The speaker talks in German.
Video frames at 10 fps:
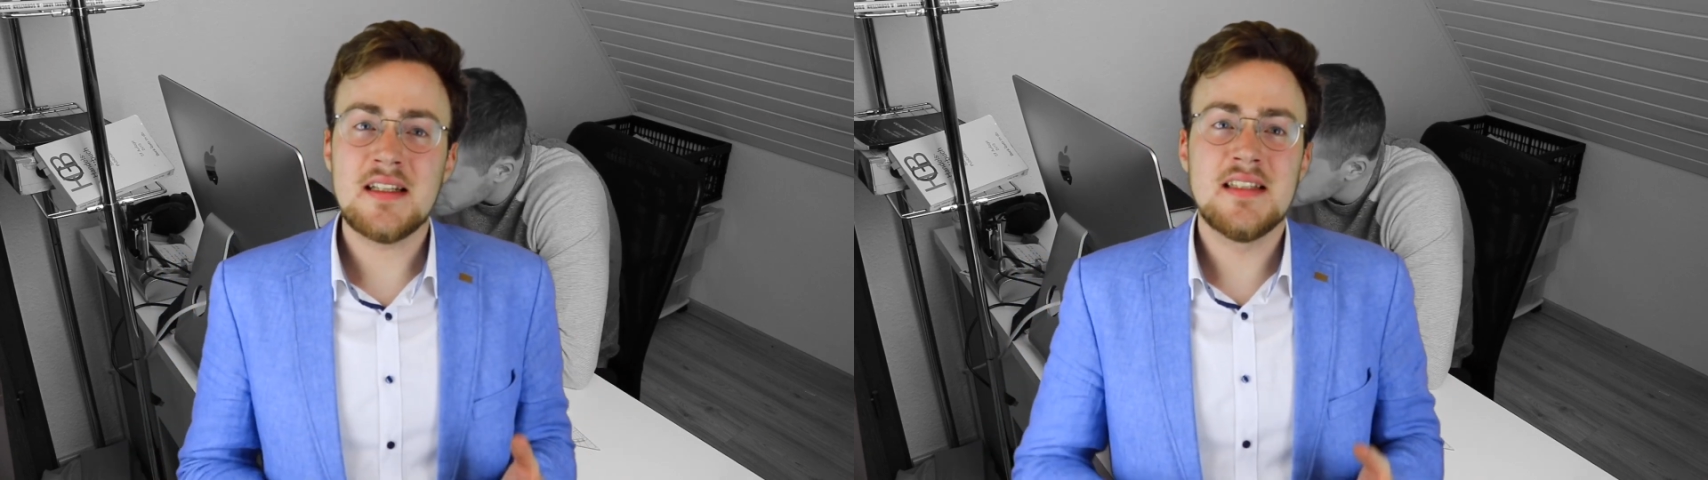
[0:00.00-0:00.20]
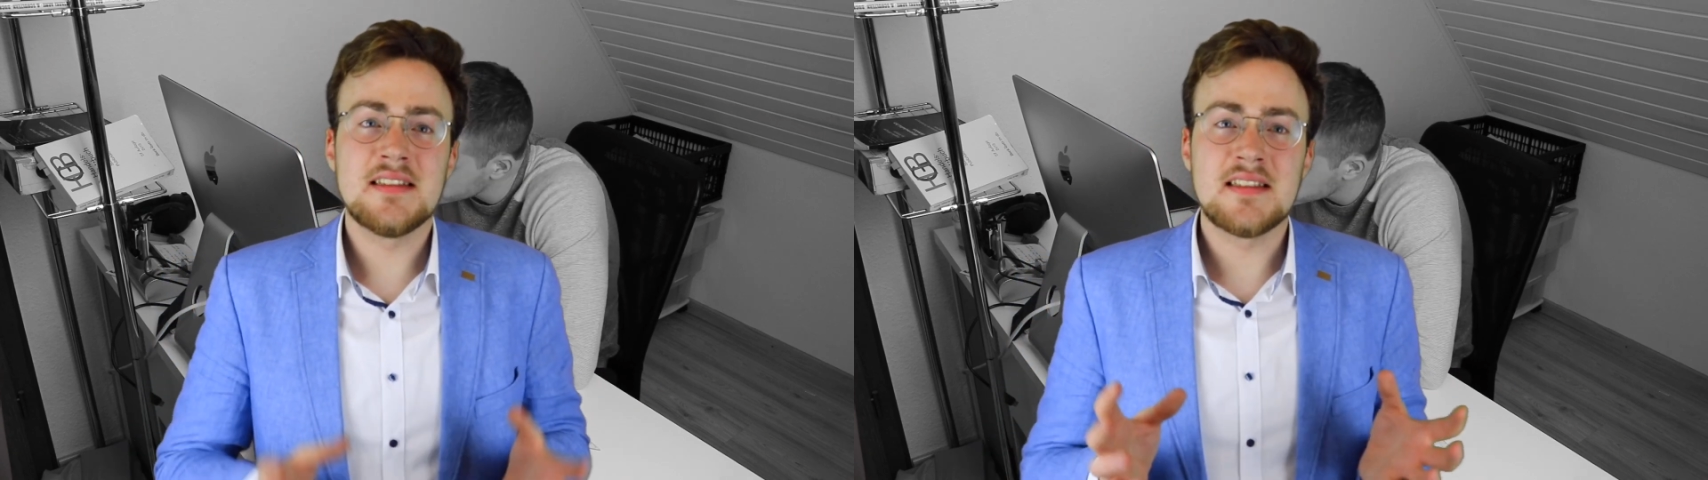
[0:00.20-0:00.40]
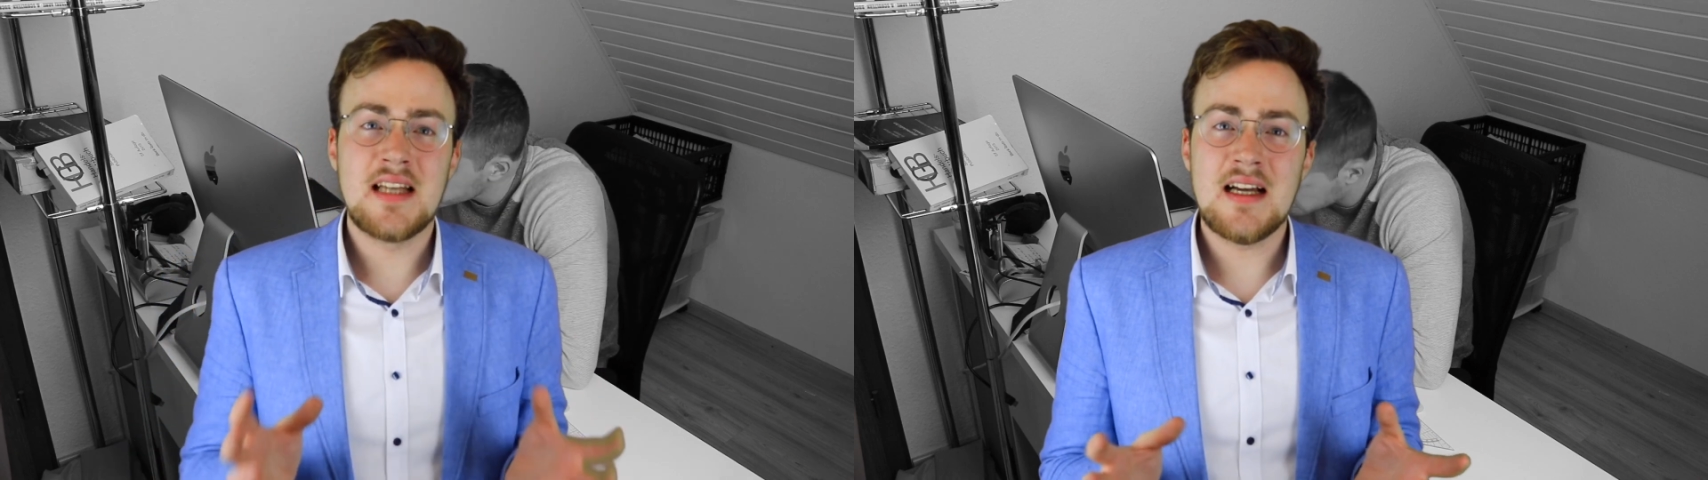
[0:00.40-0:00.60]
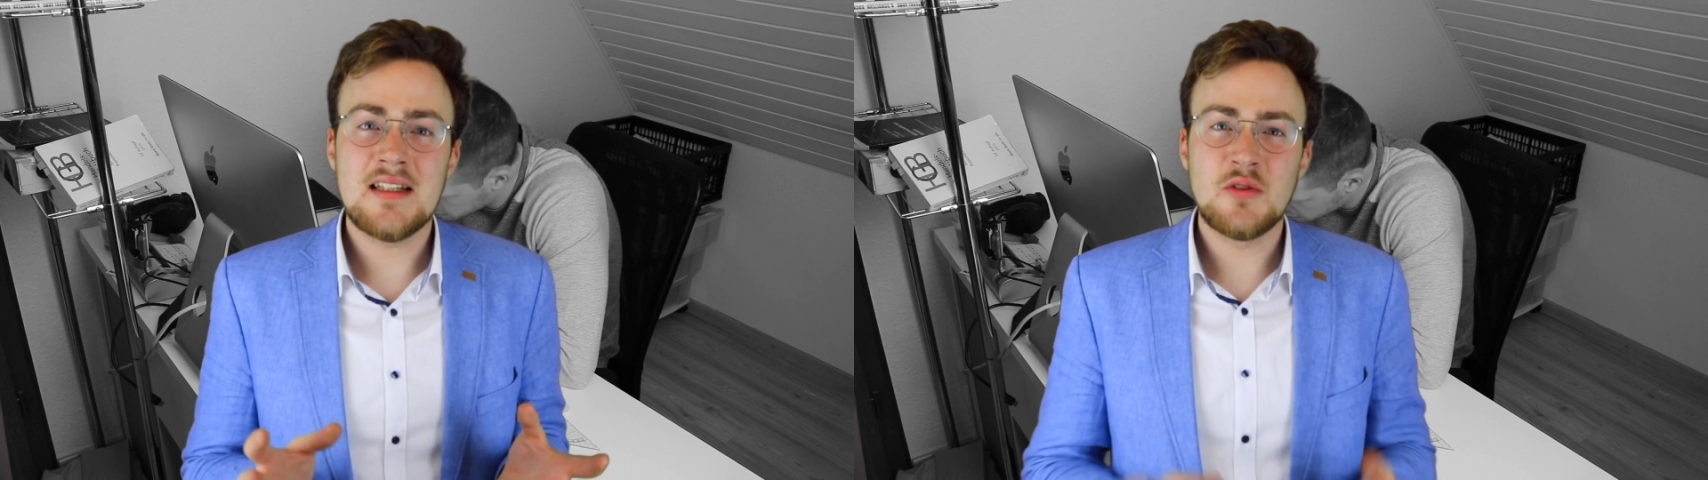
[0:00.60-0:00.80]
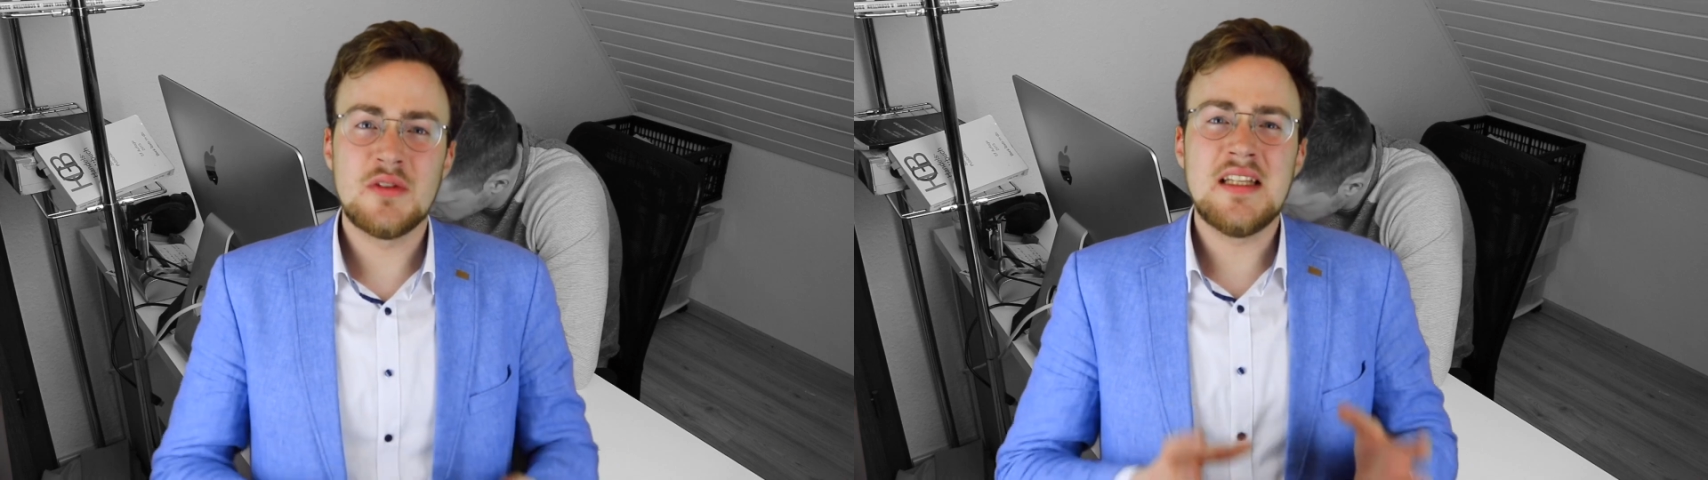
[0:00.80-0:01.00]
lässt
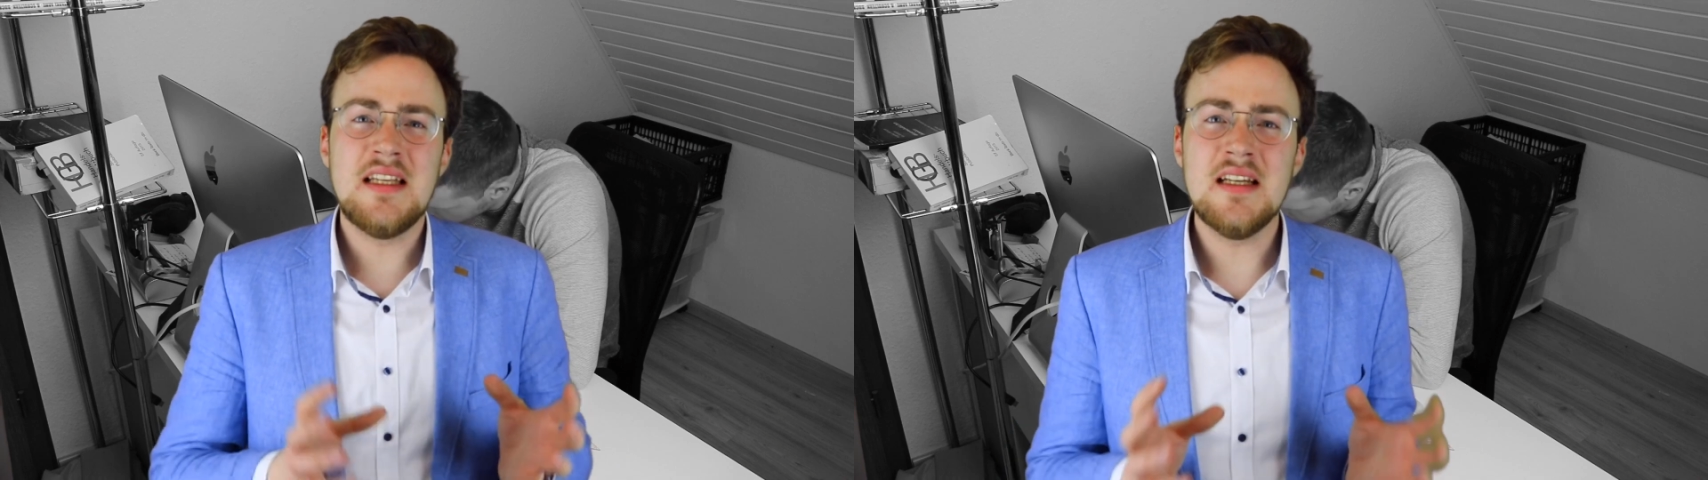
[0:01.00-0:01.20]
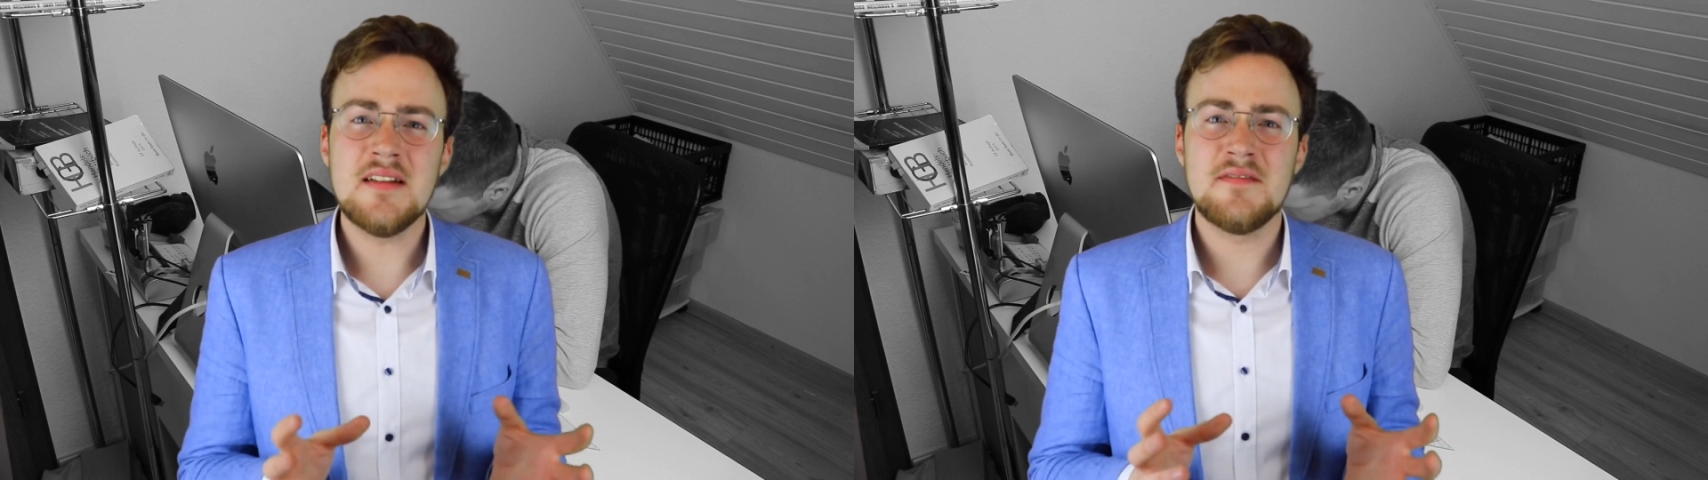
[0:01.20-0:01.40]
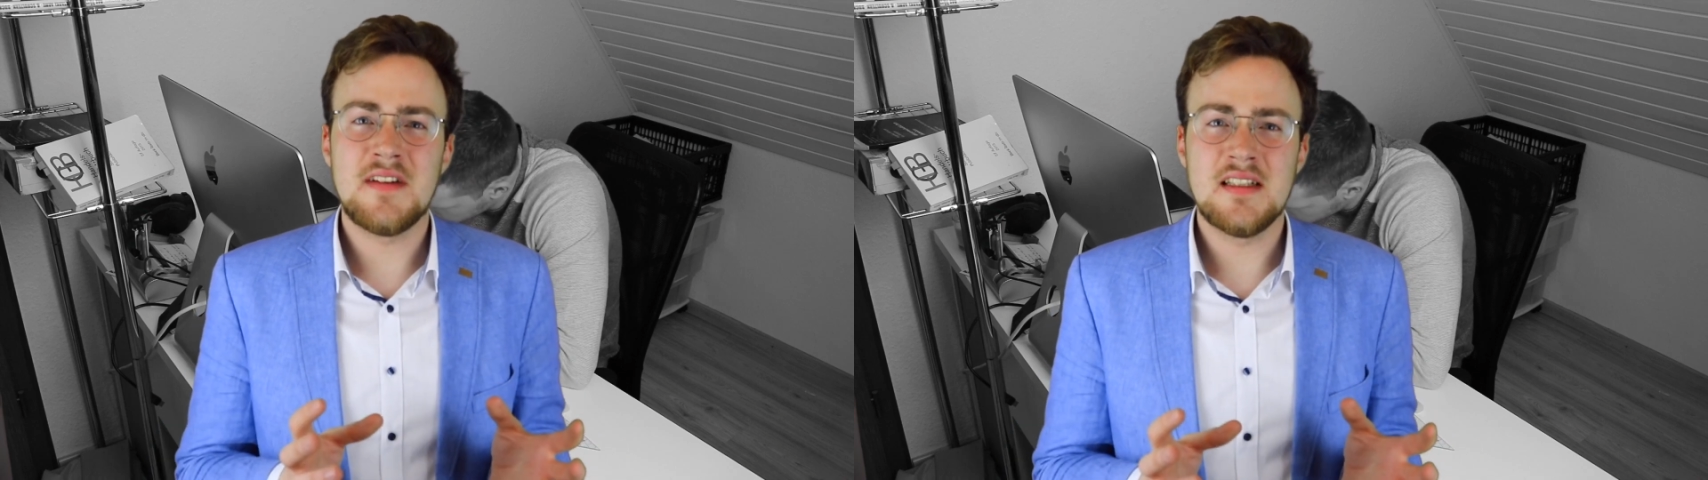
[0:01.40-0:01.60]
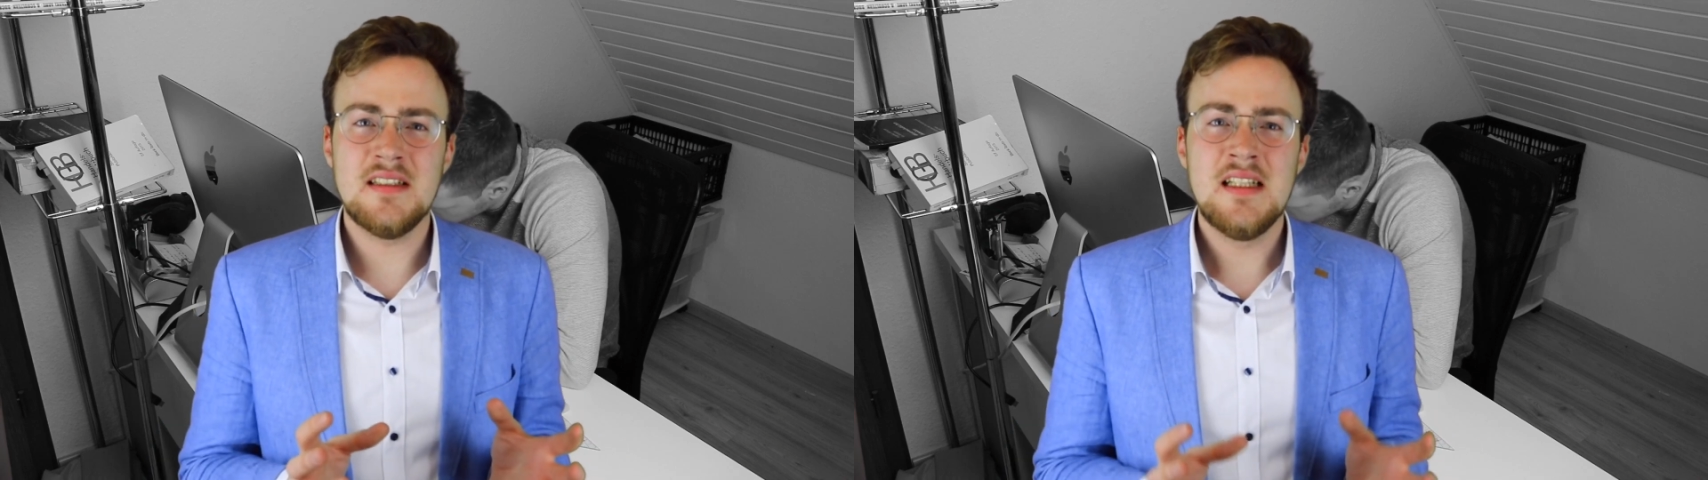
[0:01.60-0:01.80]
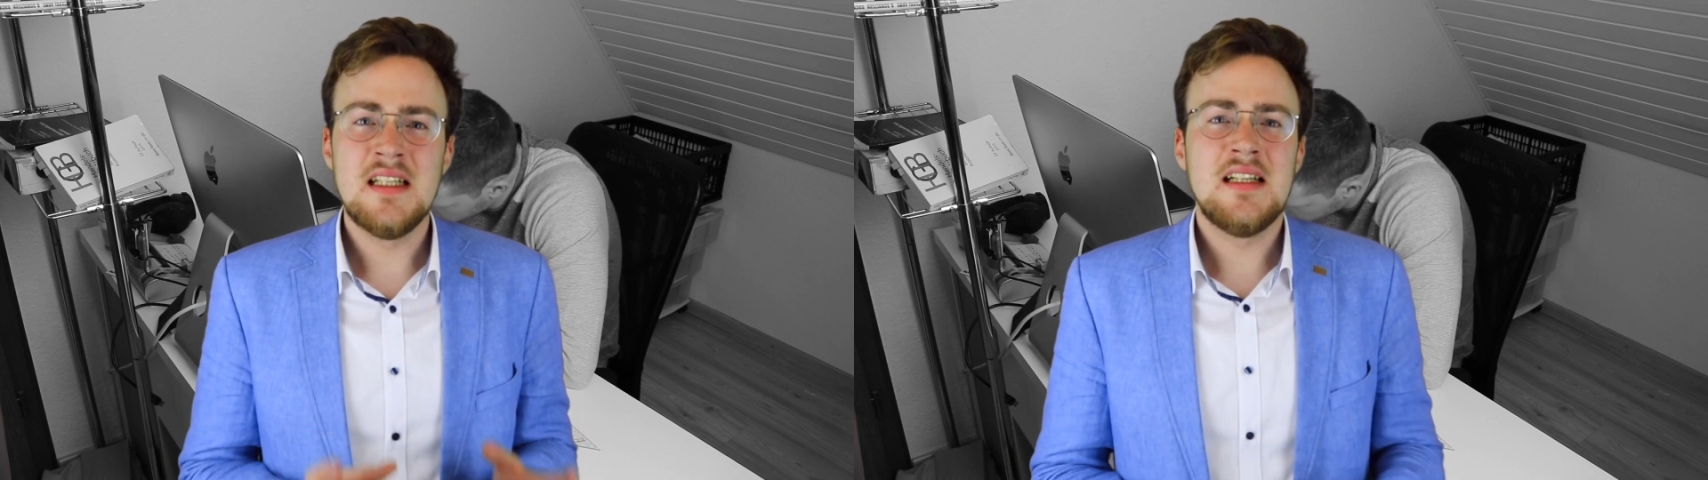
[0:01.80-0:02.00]
nach und irgendwann